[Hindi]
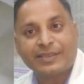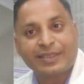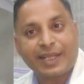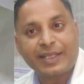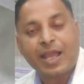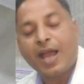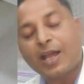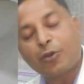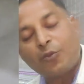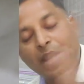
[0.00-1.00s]
सिलाई
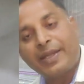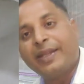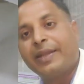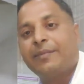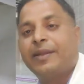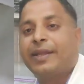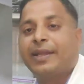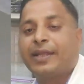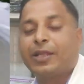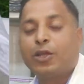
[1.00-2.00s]
अगर वाइट डेनम ले
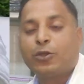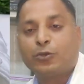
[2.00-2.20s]
रहे हैं